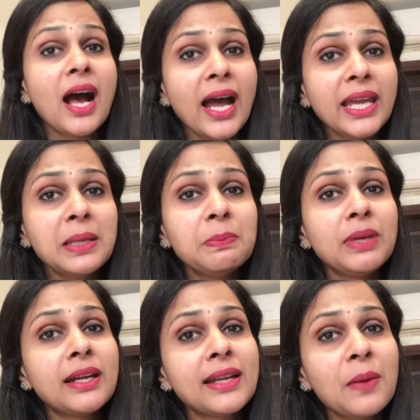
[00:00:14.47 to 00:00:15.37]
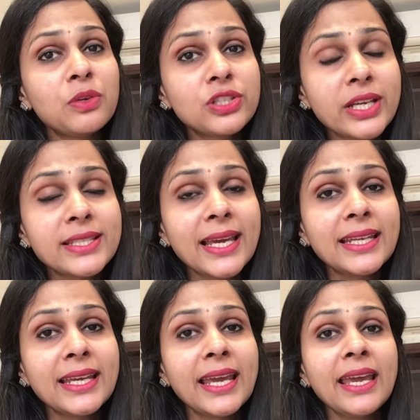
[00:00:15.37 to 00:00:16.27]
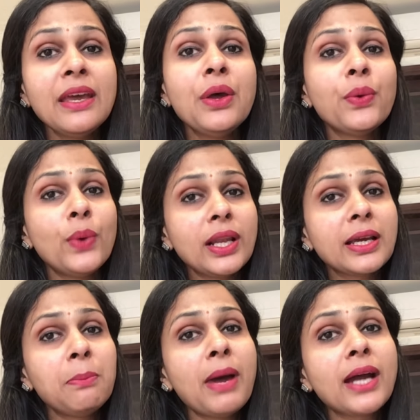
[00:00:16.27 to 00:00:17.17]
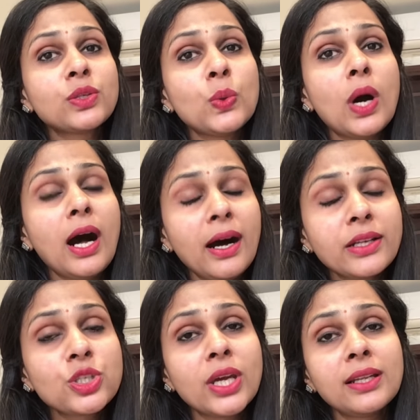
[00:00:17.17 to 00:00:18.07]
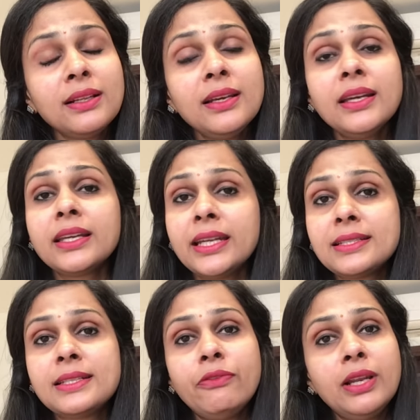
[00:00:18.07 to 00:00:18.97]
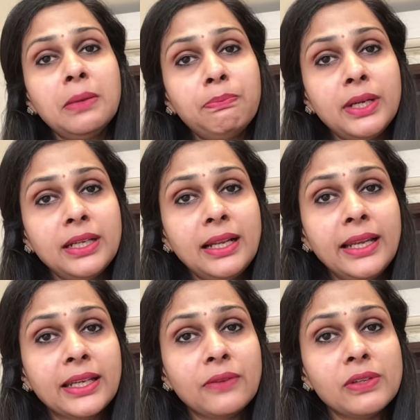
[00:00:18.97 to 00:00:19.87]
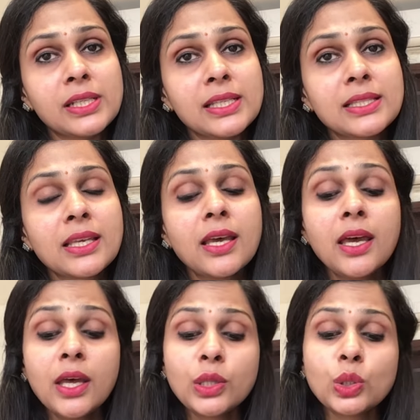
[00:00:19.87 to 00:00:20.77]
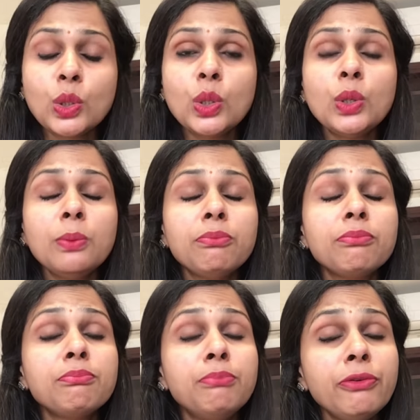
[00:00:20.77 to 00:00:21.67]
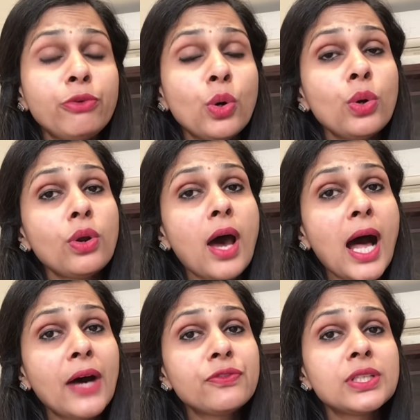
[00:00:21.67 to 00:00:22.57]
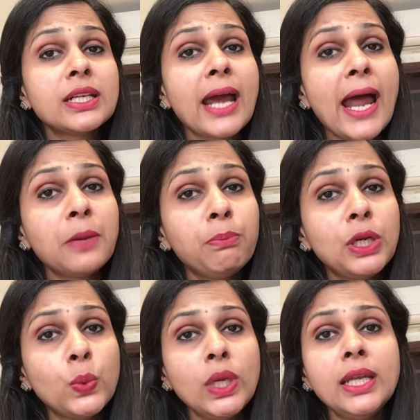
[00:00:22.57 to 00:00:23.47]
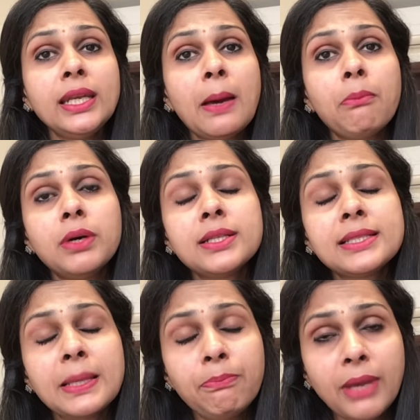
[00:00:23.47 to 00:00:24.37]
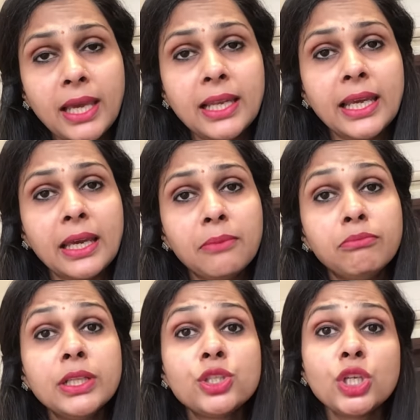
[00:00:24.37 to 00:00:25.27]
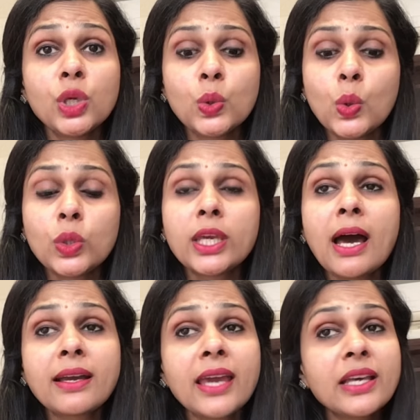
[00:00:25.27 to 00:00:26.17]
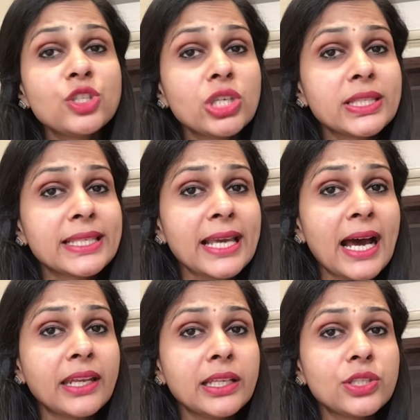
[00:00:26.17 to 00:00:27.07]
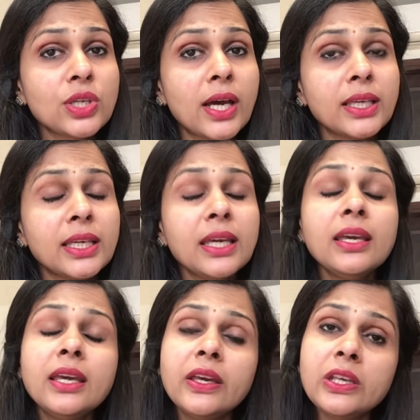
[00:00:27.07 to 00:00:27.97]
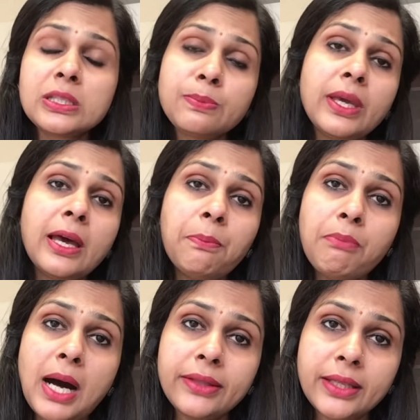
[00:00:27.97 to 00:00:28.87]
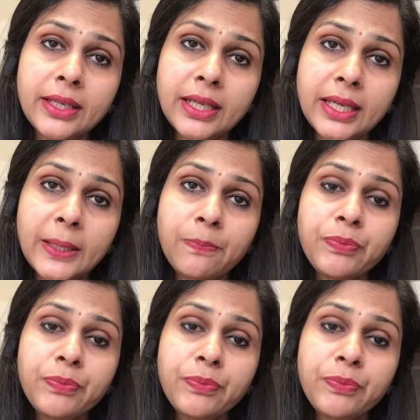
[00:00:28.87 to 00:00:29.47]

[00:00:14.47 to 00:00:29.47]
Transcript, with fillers: हाय मेरा नाम रिचा जैन है वेलकम बैक टू आर चैनल किड्स डेवलपमेंटल एक्टिविटीज तो बिफोर आफ्टर एंड बिटवीन नंबर से पहले बच्चे को क्या क्या चीजें आनी चाहिए इस पे हम बात करेंगे